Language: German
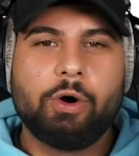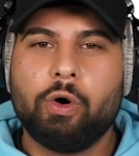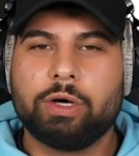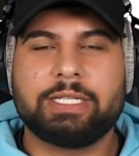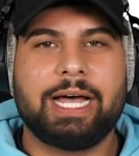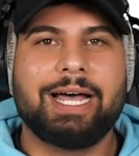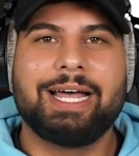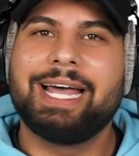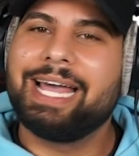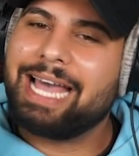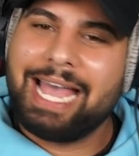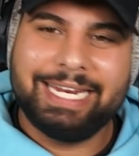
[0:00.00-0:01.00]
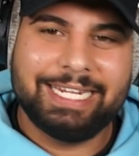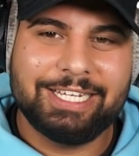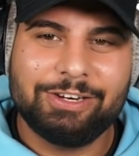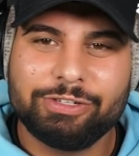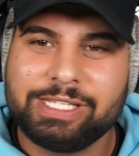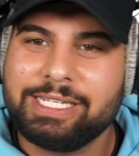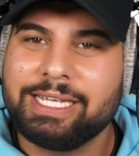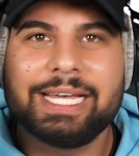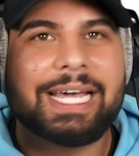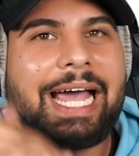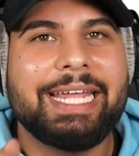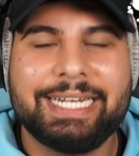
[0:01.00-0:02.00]
hoch da, rein in die Luzi,
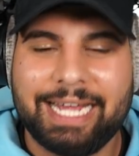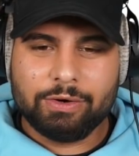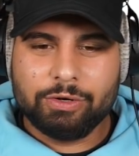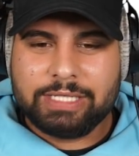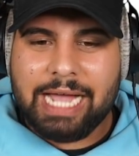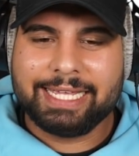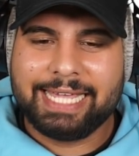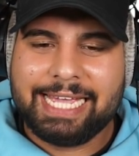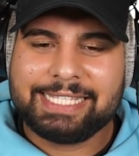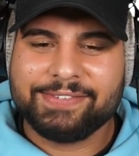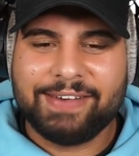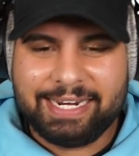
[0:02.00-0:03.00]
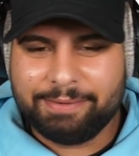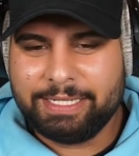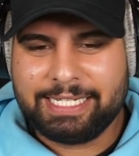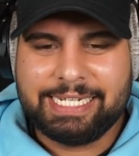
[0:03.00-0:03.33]
rein da. Und dann geht's weiter mit den